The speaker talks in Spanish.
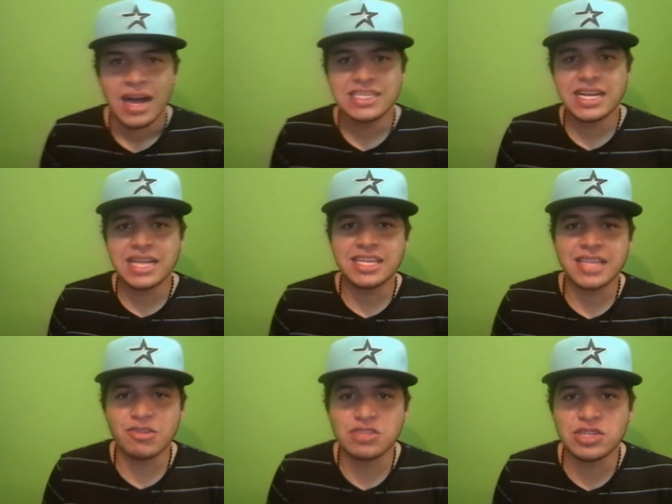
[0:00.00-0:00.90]
Así que si
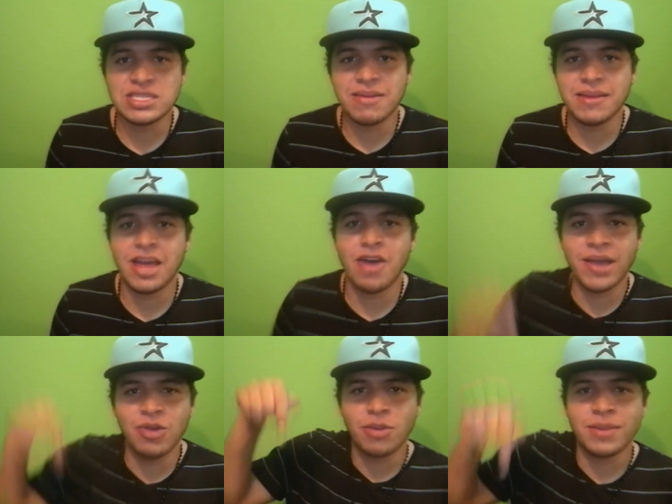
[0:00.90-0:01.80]
te gustó este video,
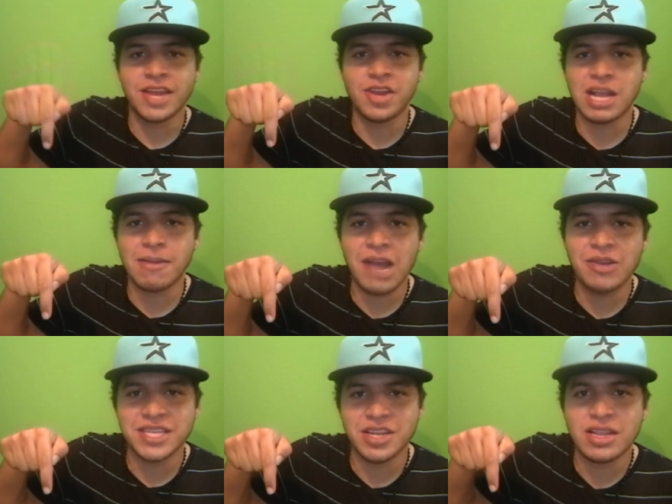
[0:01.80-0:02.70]
deja un comentario aquí abajo
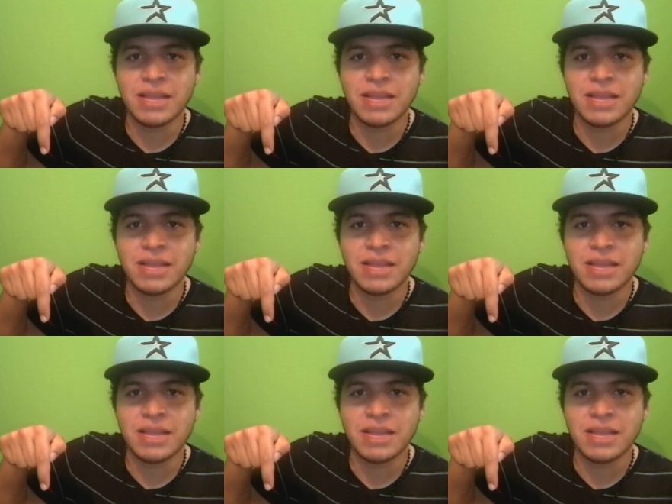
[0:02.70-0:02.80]
y si no,